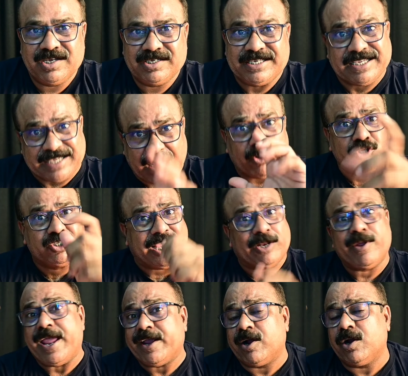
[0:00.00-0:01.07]
সেই কাগজ কেন
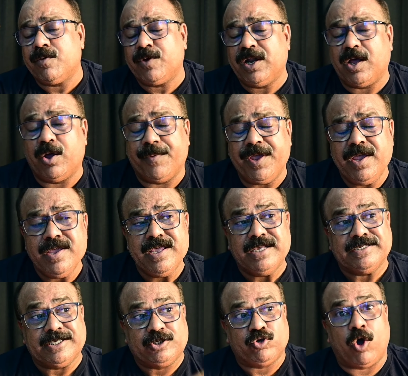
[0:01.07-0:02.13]
এই কারণে বললাম আমি
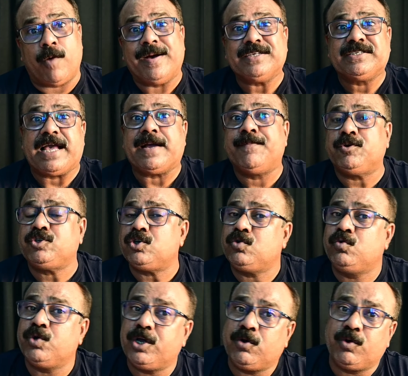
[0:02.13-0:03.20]
যে ছ মাস এক বছর
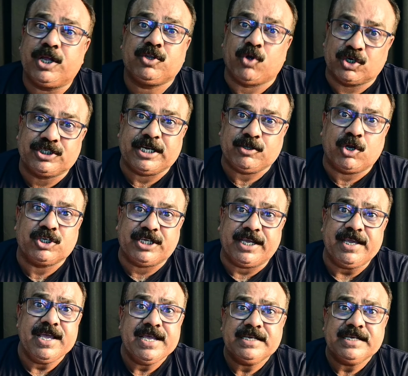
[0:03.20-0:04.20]
ঘুরে ঘুরে দরজায় দরজায়